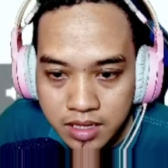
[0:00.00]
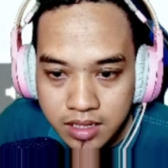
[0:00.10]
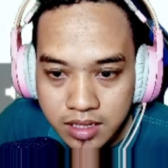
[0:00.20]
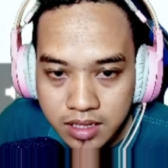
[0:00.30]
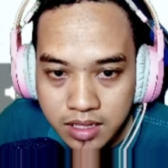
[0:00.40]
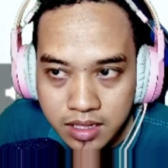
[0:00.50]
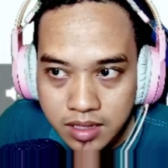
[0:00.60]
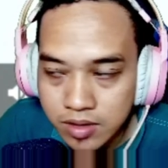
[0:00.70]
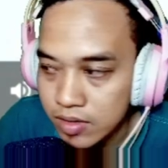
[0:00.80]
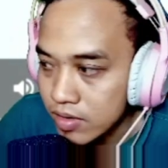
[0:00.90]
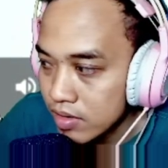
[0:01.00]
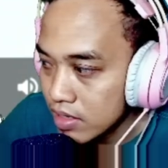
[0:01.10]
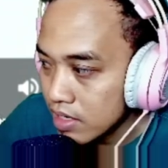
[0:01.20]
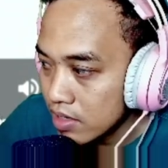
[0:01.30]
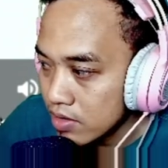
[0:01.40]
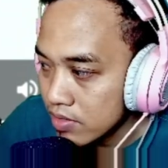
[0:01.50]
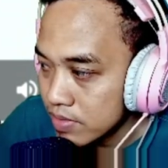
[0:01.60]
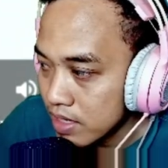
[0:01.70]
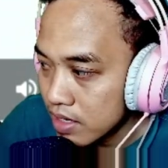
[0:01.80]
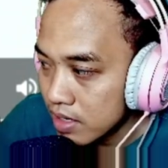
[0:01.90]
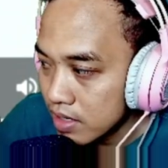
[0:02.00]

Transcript: It's crucial oh, to choose a character you genuinely